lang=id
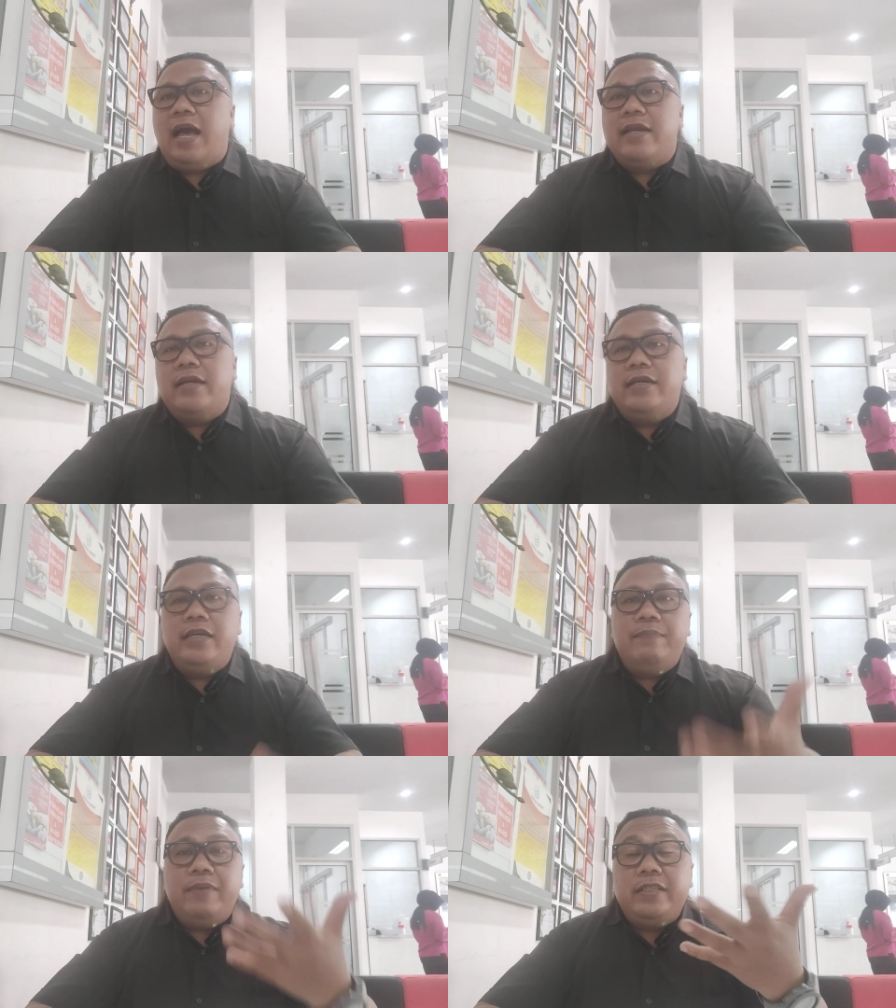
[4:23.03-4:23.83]
ada
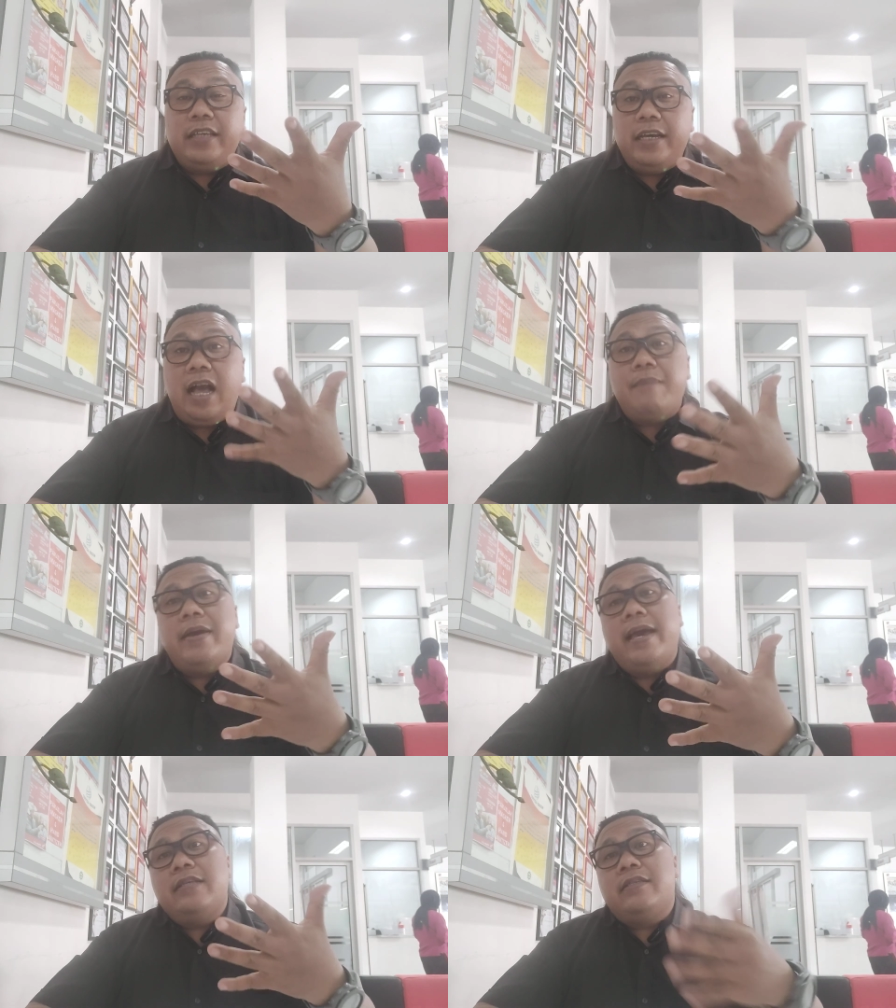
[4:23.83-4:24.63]
di PCX
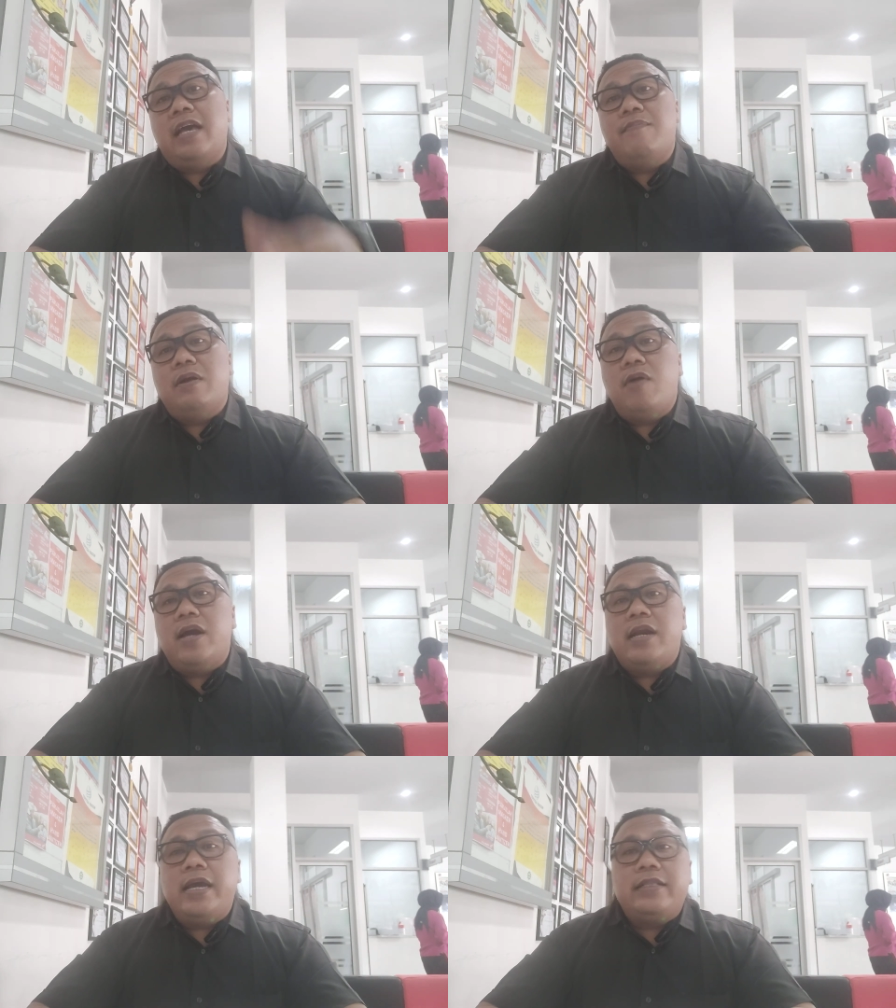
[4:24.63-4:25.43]
ABS ya
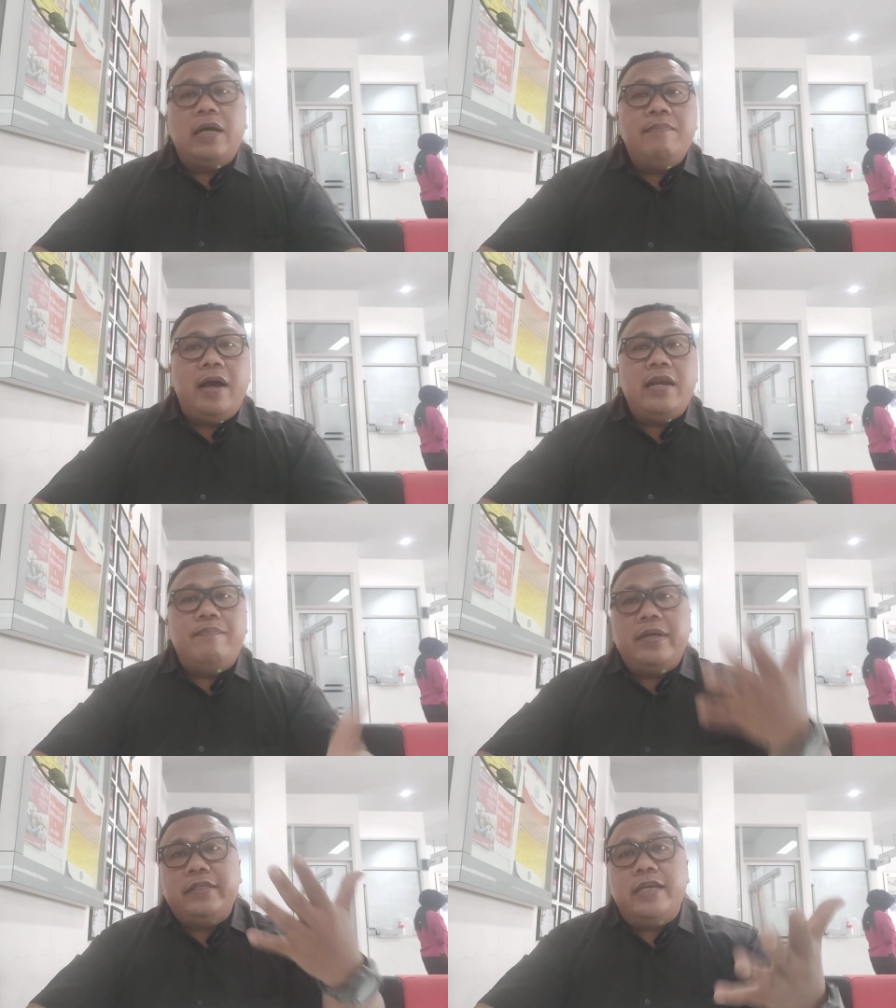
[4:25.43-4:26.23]
berwarna hitam
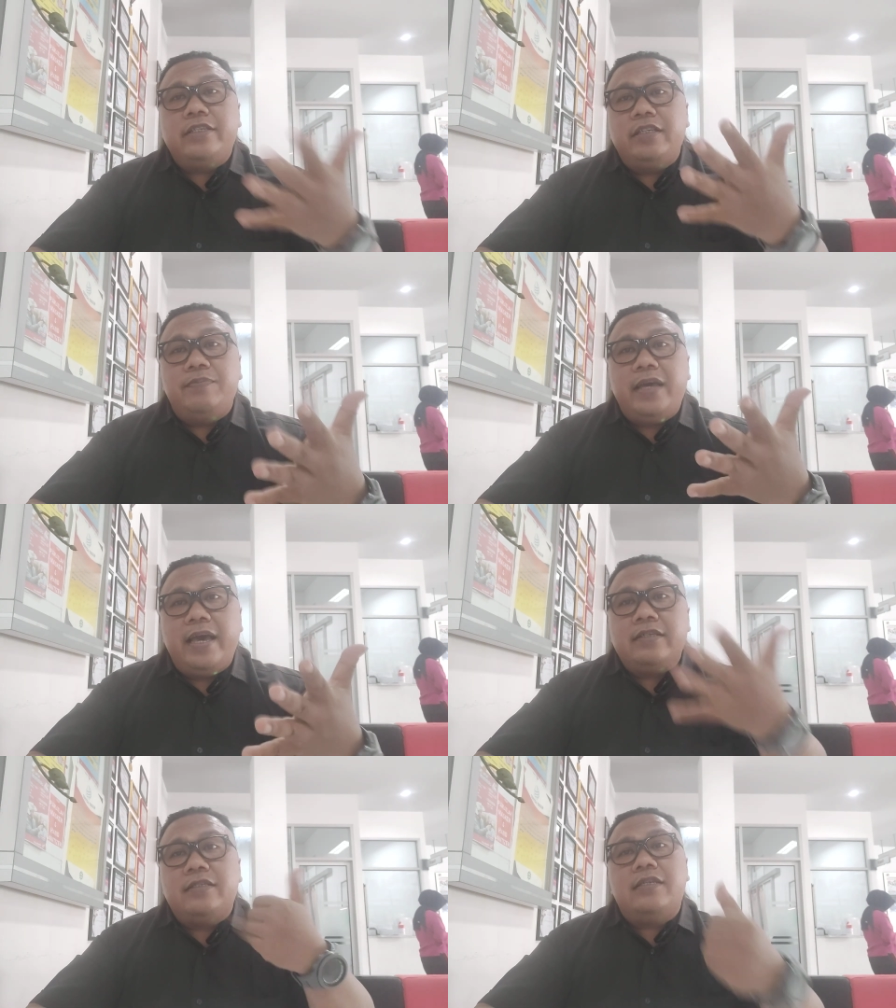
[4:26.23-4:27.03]
ada PCX
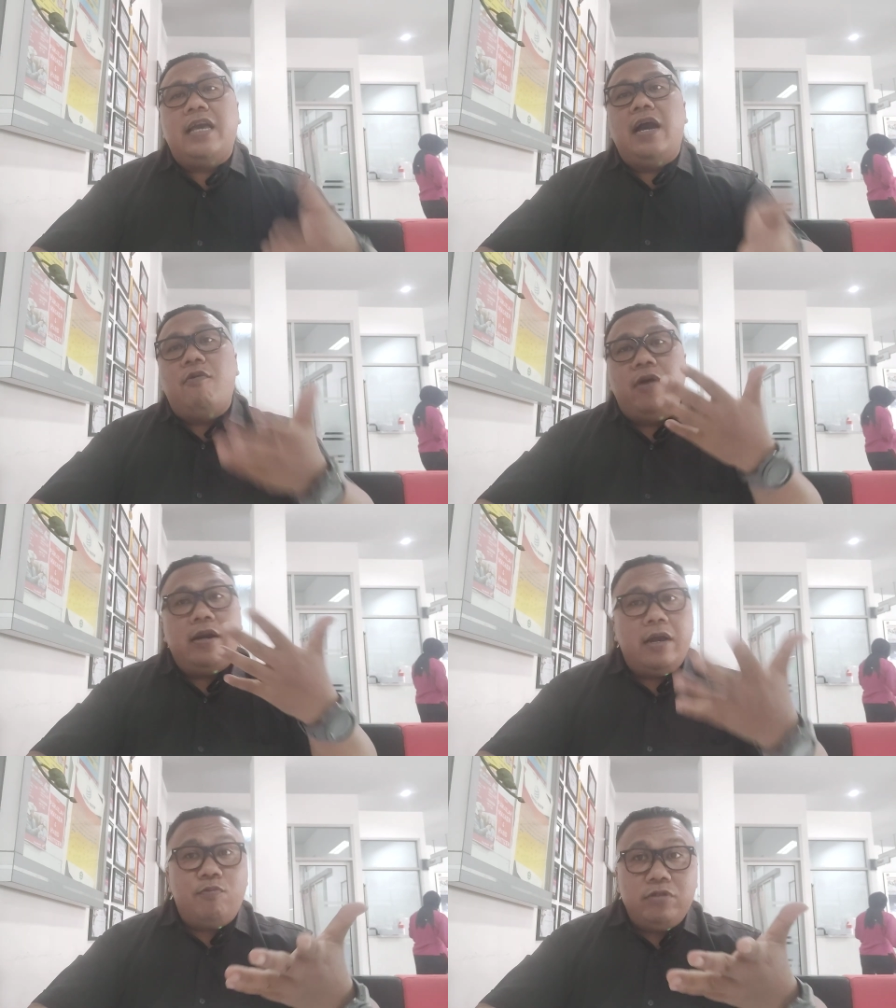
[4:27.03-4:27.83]
CBS yang
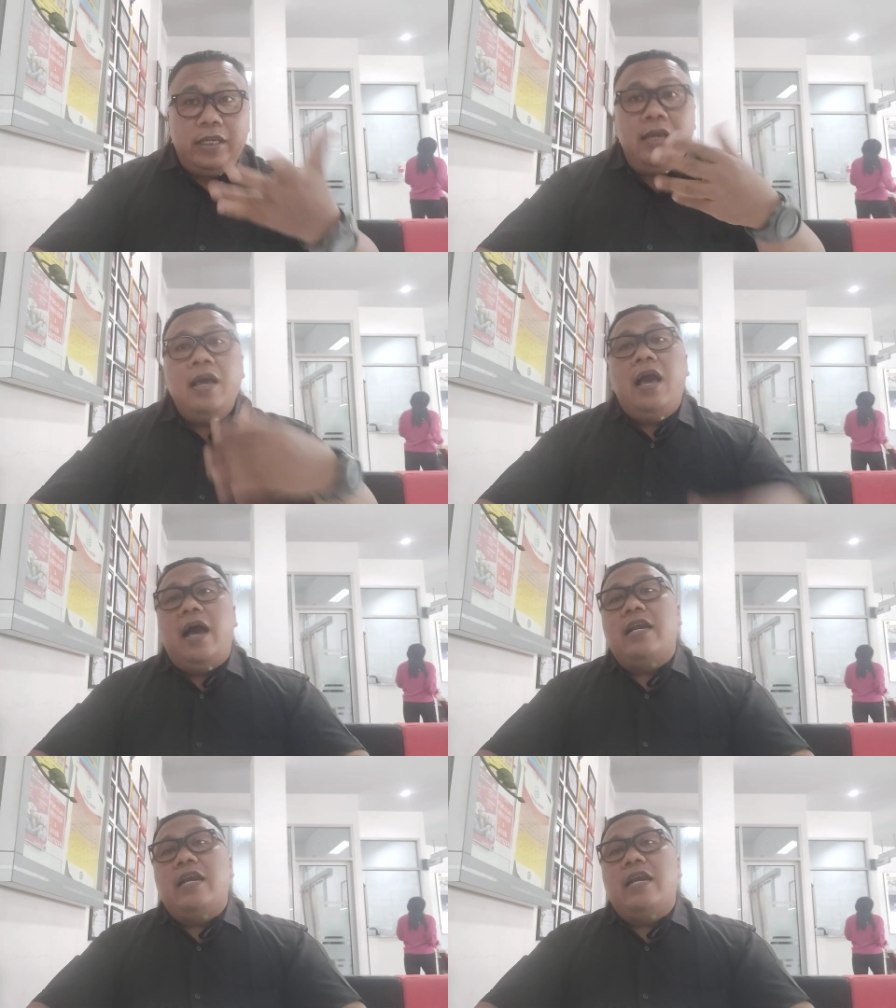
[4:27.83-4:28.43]
warna putih